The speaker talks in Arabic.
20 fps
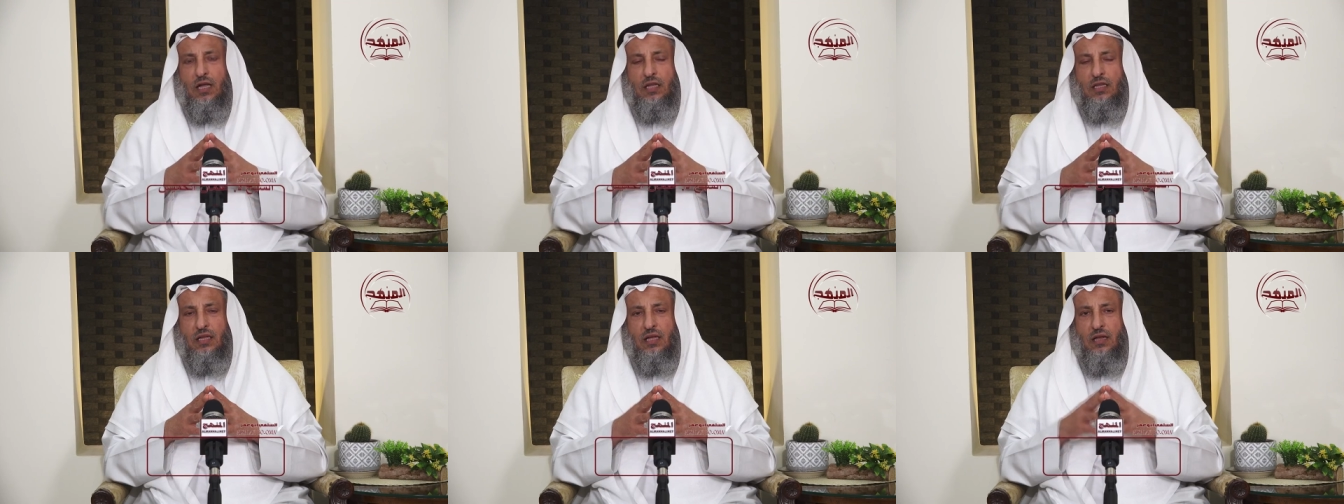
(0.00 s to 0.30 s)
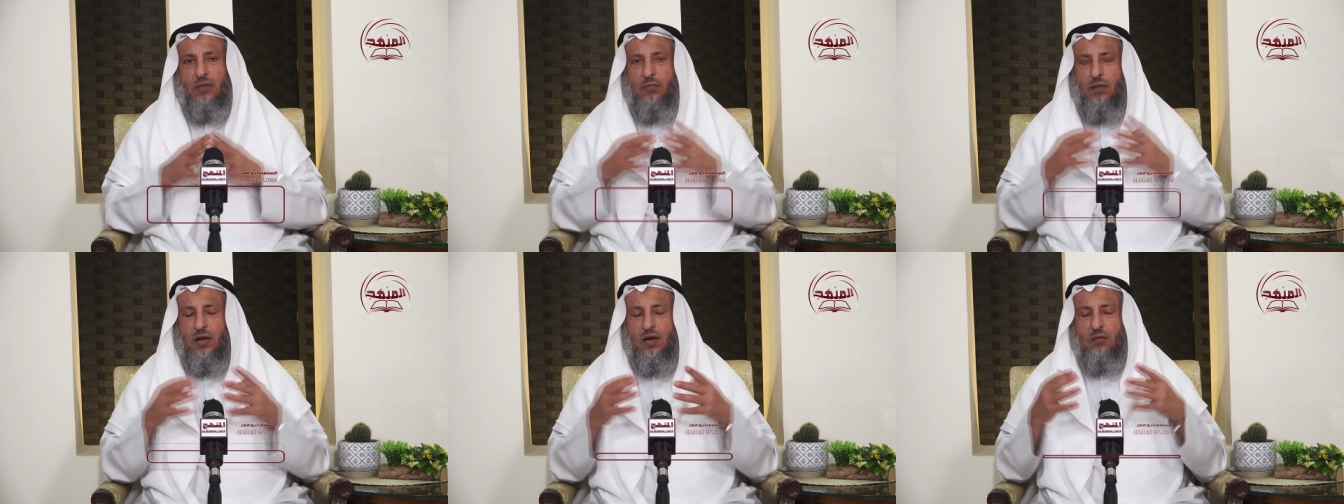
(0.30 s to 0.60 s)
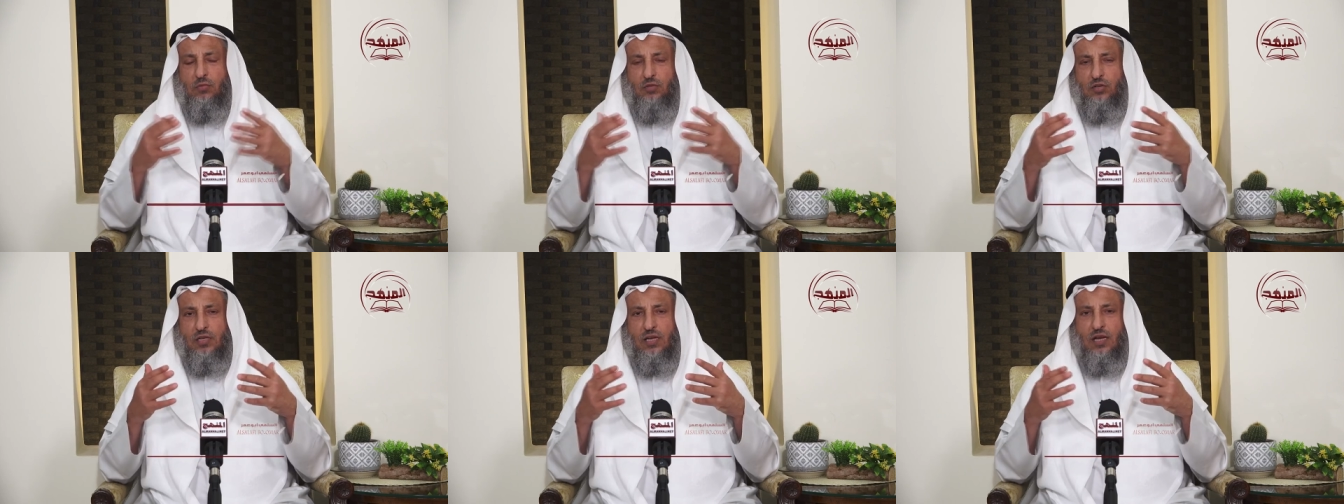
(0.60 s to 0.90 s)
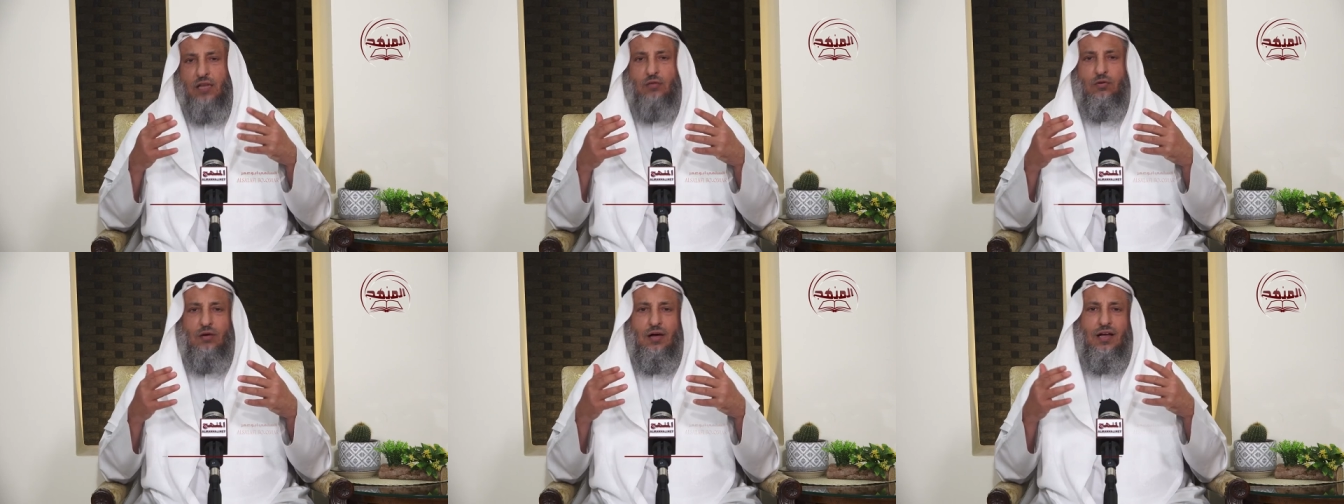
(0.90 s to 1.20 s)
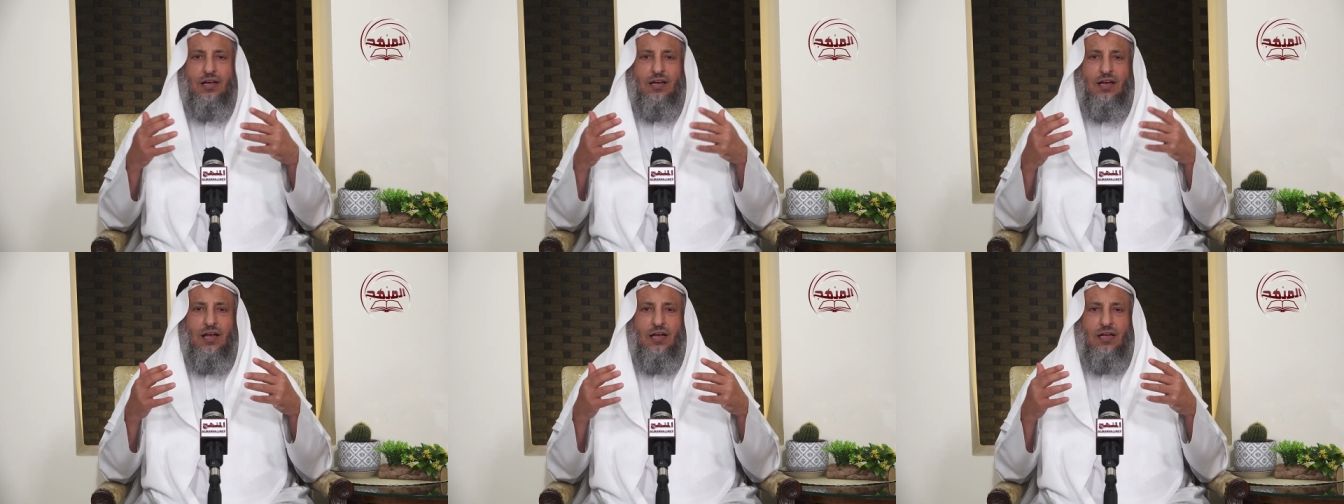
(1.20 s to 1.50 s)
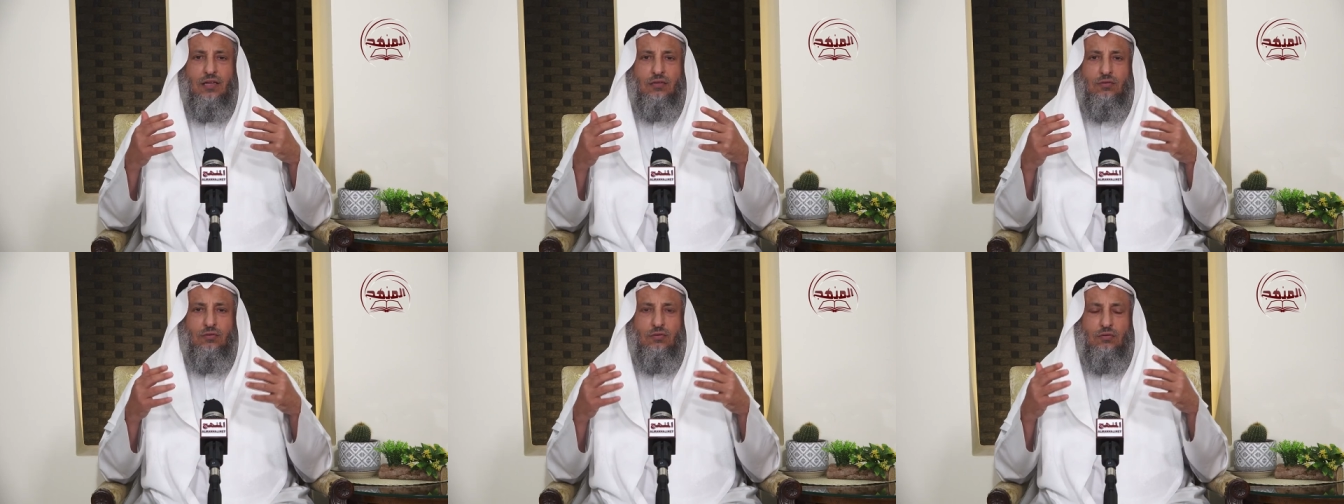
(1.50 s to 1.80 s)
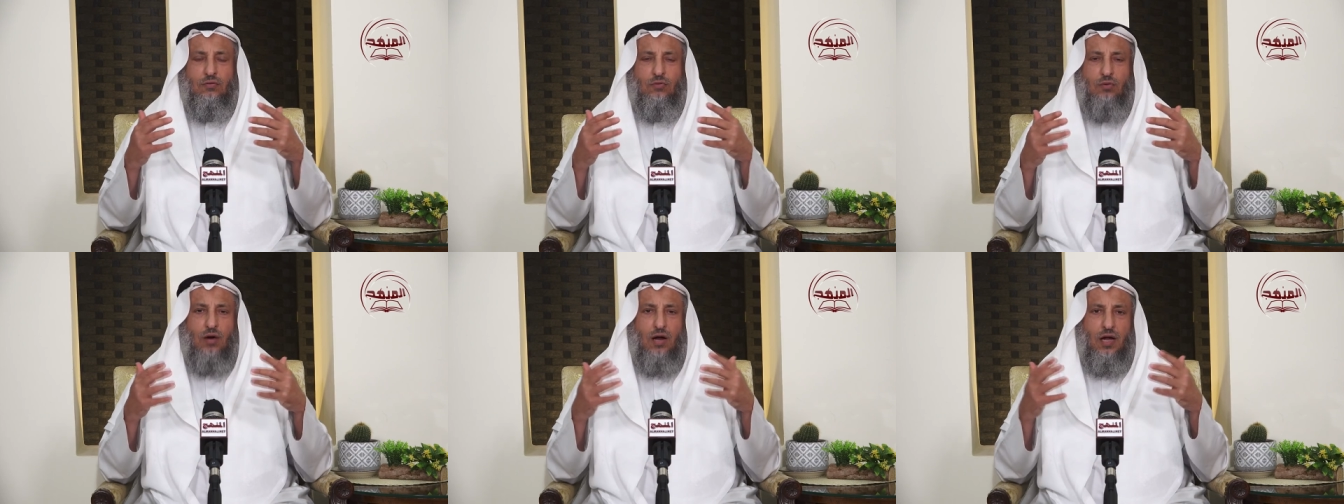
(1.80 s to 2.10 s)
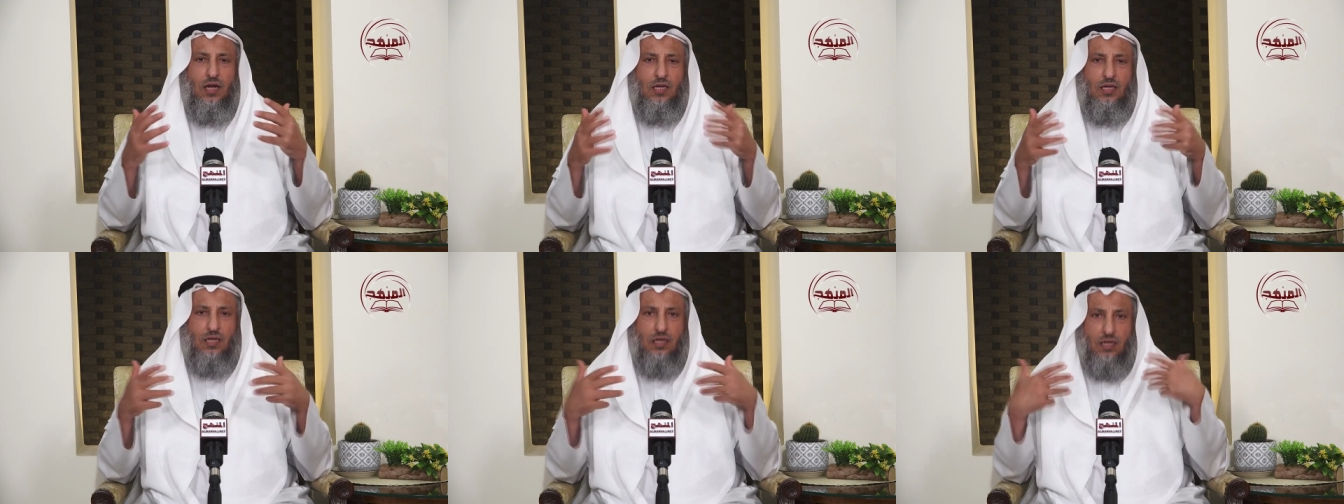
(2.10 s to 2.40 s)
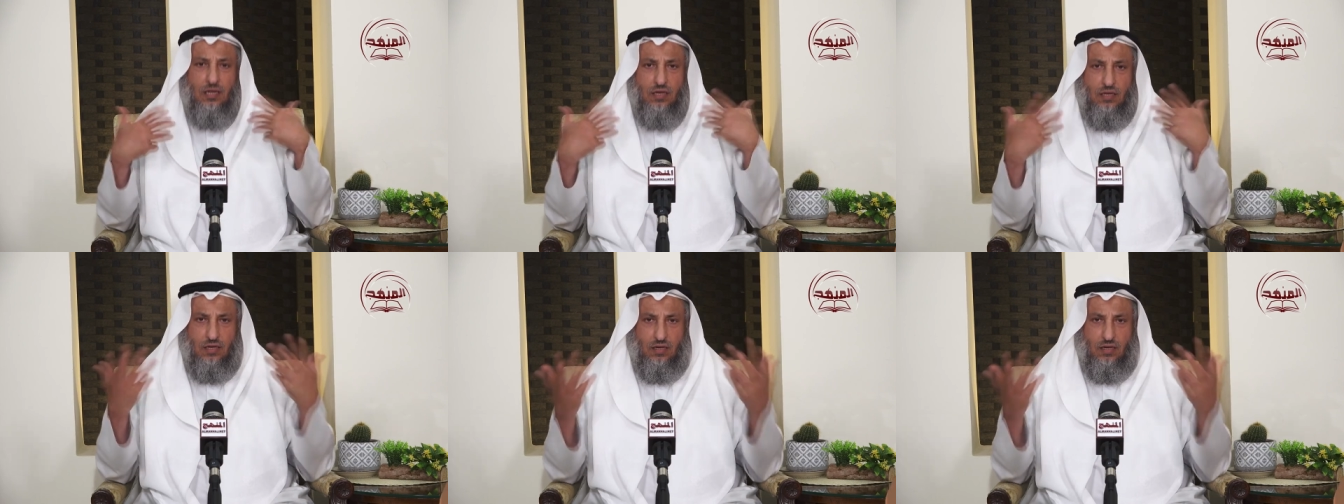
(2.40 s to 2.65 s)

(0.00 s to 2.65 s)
رائحه المراه مشكلتها انها تراعي